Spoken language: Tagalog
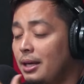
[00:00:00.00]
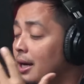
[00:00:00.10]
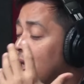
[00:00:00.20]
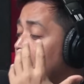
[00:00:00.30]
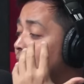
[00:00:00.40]

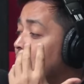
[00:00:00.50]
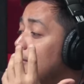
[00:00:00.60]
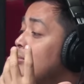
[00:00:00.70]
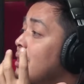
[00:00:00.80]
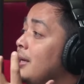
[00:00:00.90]
And I
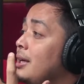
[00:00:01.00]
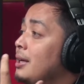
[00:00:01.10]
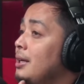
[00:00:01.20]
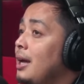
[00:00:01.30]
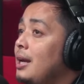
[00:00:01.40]
am
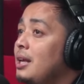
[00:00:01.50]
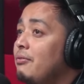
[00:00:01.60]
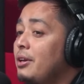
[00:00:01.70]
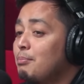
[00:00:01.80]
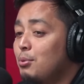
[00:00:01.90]
a
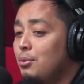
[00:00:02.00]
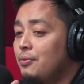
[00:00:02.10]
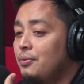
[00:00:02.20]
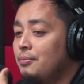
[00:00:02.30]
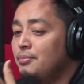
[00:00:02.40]
living
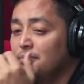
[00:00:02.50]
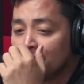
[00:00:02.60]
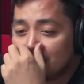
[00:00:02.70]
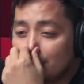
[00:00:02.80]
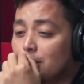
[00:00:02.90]
proof.
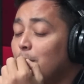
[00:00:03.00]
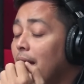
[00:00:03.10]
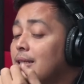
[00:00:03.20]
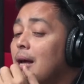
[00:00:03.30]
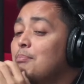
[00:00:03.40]
Gusto mo
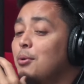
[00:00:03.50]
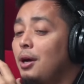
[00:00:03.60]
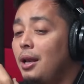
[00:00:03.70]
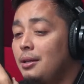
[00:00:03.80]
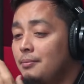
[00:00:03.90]
na
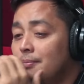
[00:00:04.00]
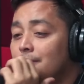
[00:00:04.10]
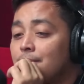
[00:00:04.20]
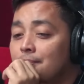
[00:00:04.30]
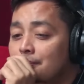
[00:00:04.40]
example?
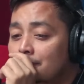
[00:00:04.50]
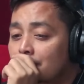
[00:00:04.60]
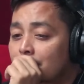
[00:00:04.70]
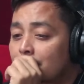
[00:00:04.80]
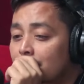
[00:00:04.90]

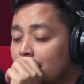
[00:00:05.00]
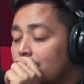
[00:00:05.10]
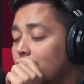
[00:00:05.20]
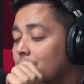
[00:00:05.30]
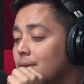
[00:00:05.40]
Yes po,
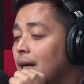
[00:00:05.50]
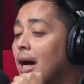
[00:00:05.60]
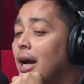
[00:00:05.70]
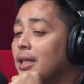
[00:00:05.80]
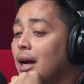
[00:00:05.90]
yes po.
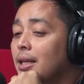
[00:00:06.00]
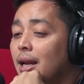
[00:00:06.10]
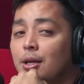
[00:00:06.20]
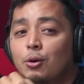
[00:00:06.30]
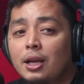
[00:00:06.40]
Ah, kita ka na
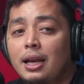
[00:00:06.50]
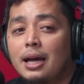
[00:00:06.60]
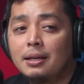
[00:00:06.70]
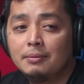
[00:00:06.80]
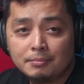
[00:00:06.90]
ng gorilla.